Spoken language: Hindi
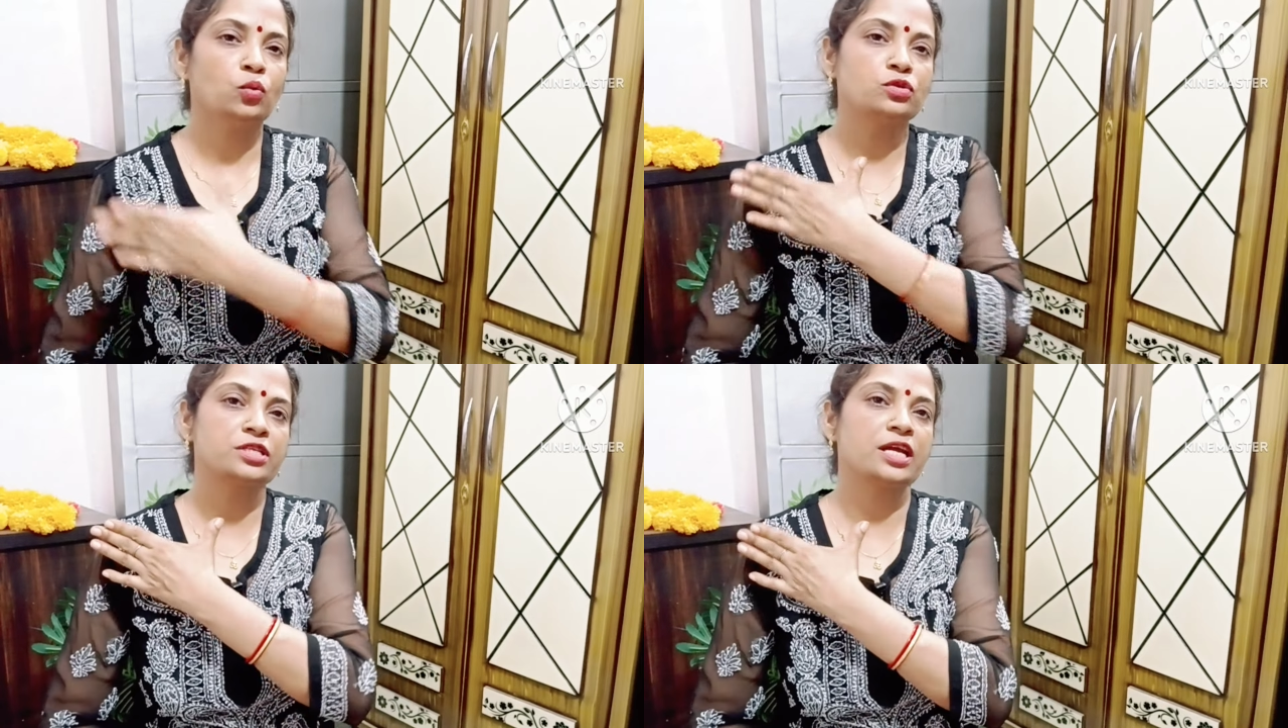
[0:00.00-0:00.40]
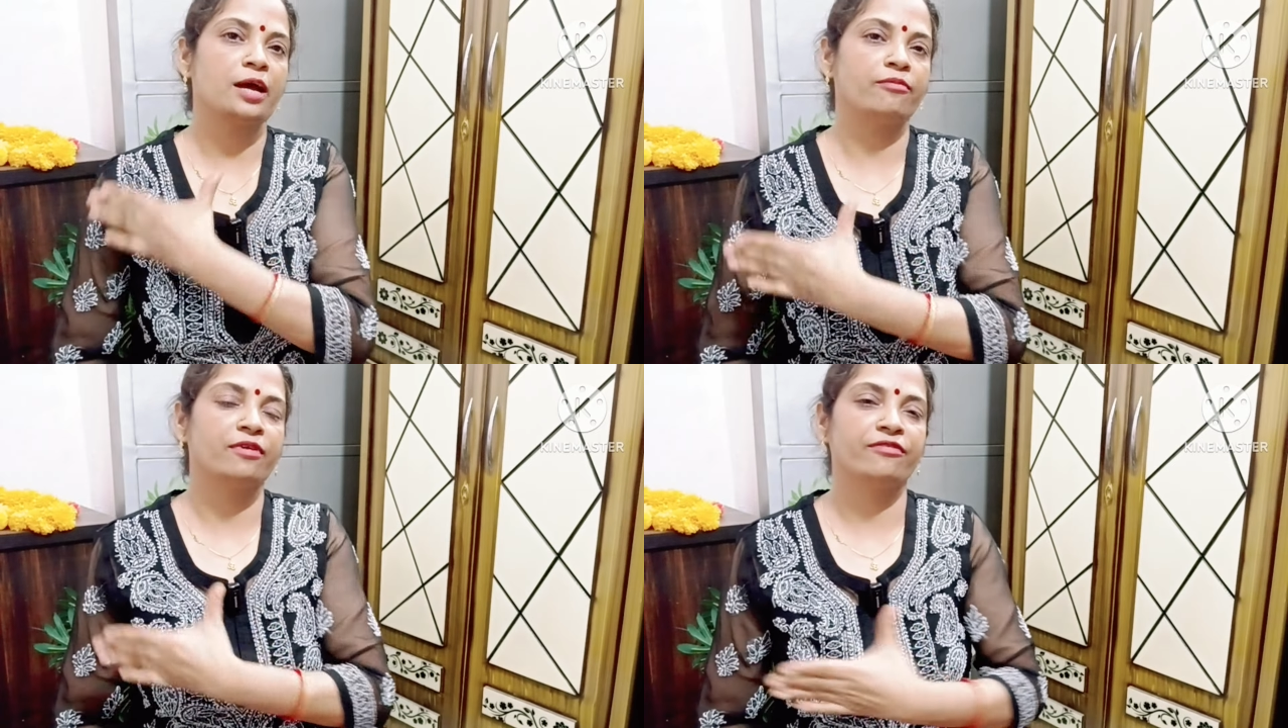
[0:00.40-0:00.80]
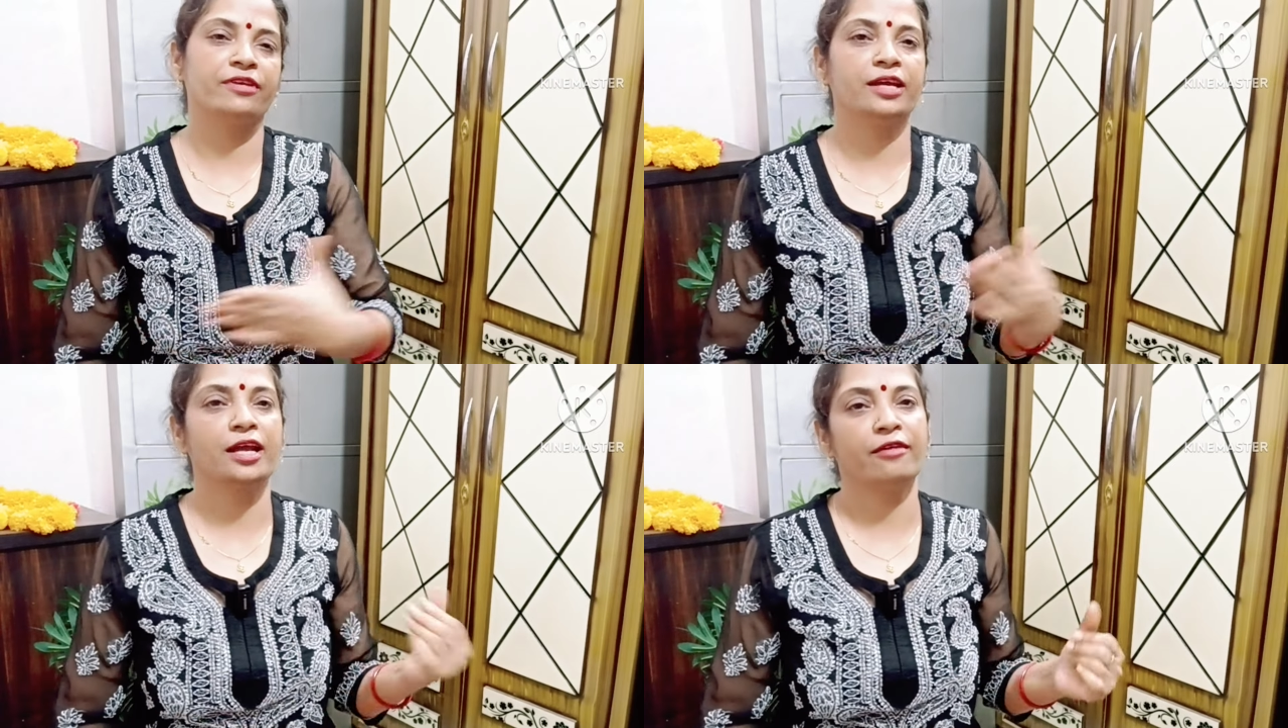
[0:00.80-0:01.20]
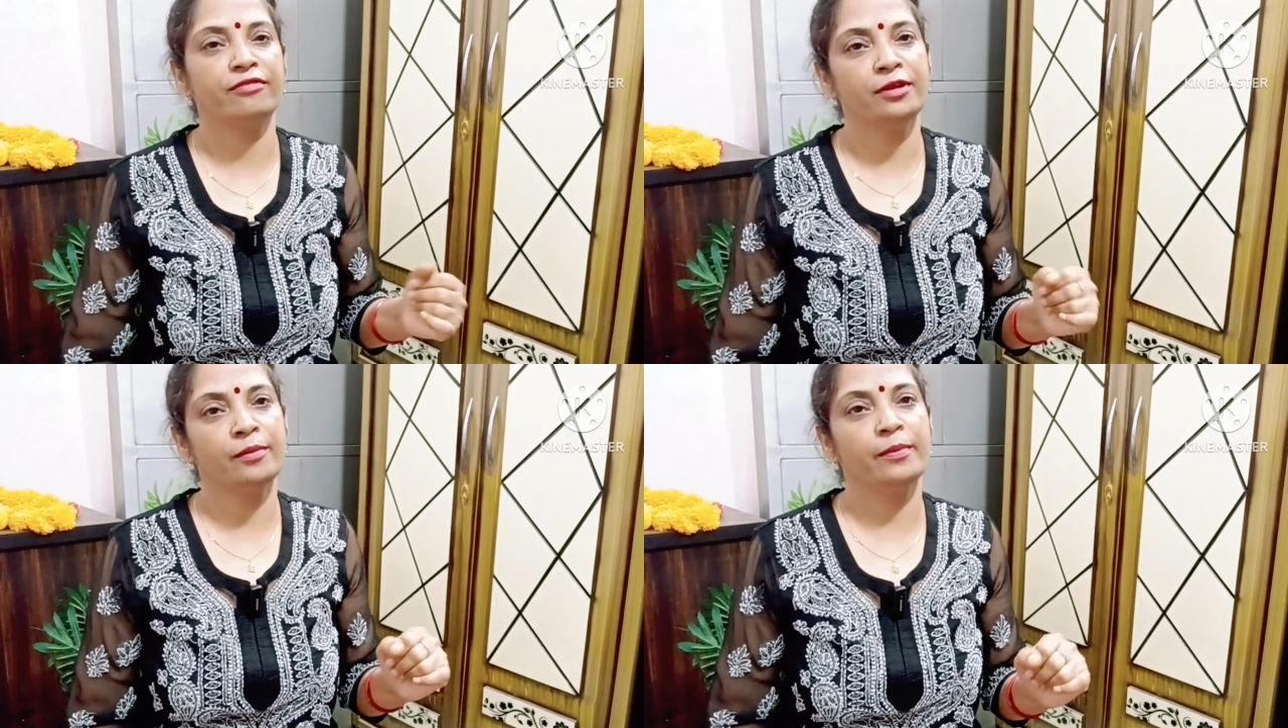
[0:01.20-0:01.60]
उससे आपका फिगर
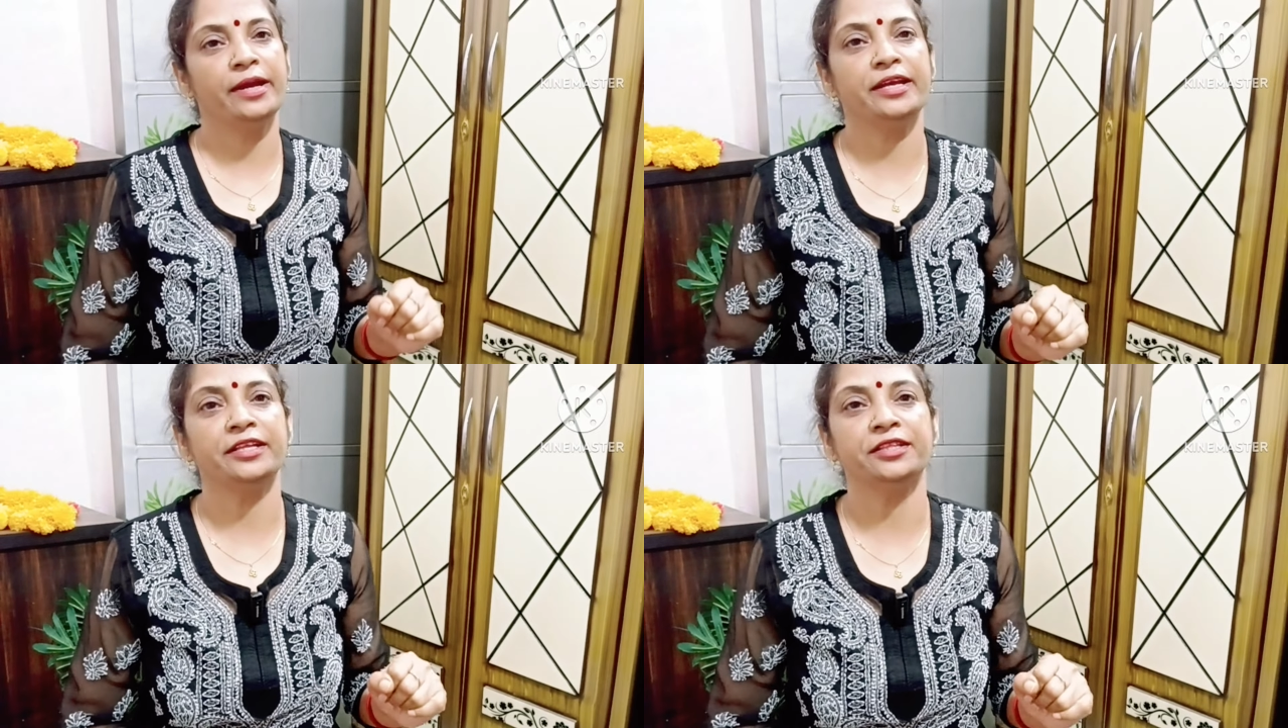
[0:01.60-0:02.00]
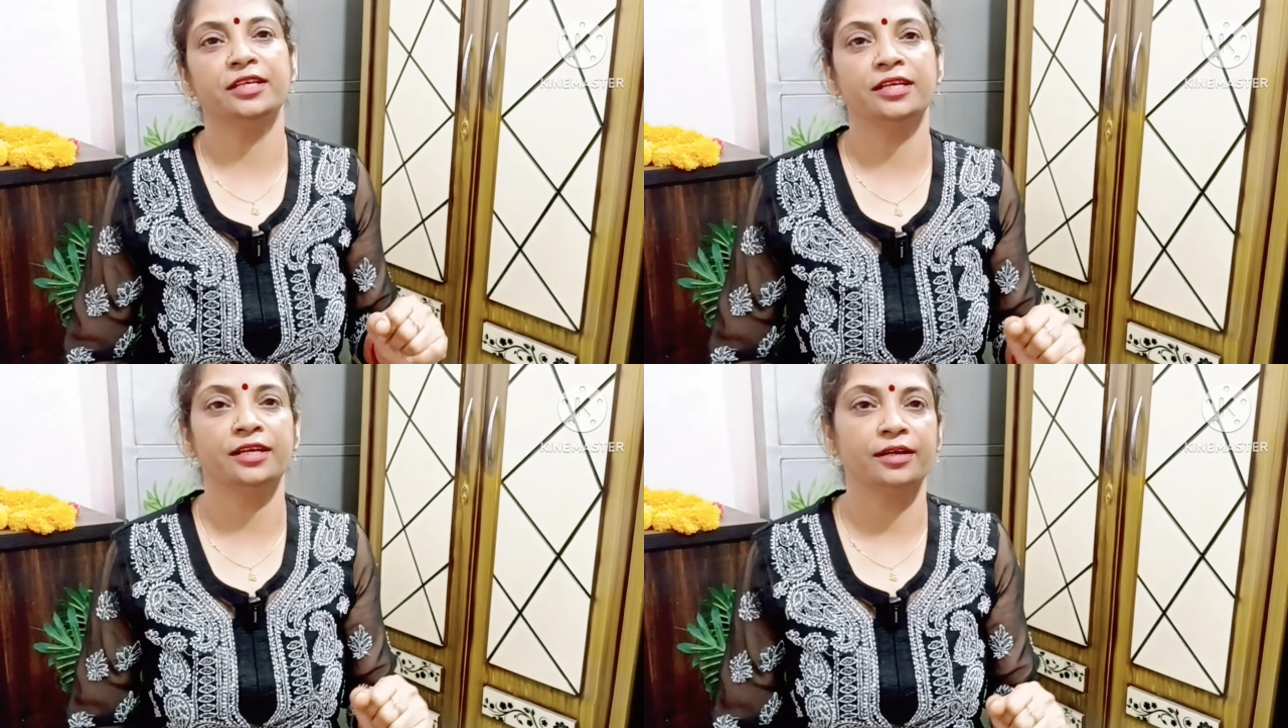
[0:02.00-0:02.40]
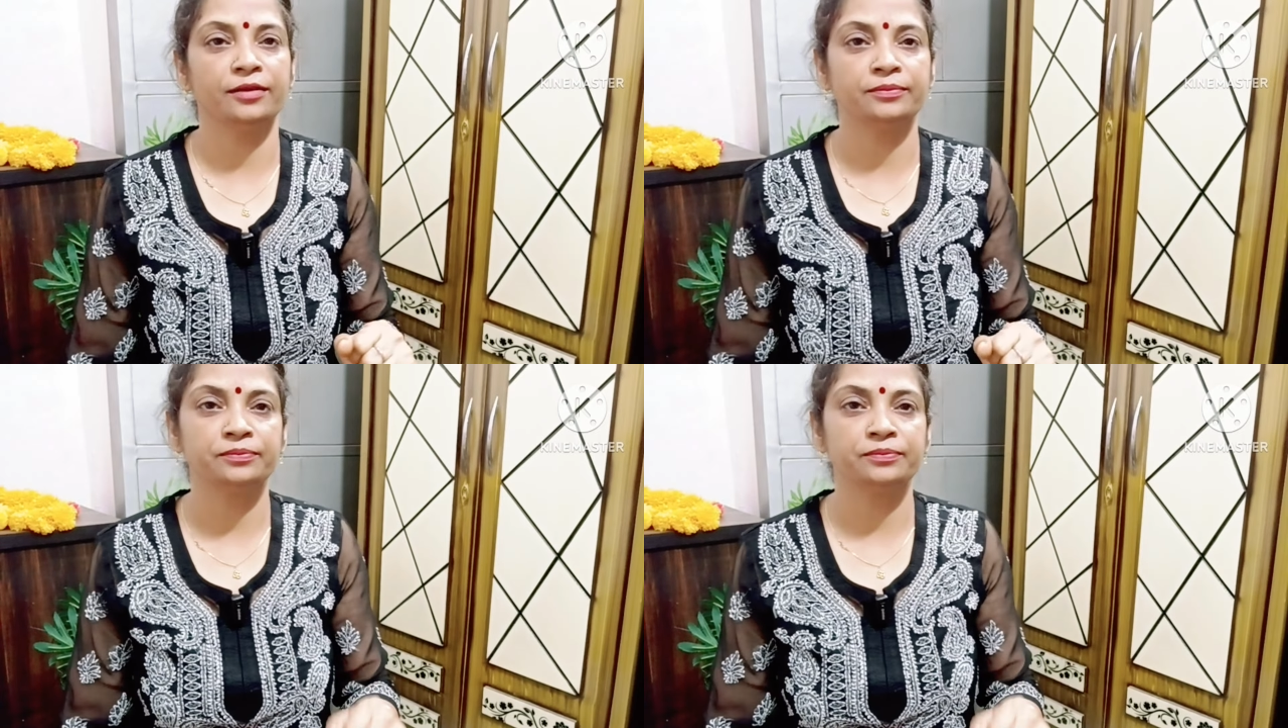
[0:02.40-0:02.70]
काफ़ी मेंटेन दिखेगा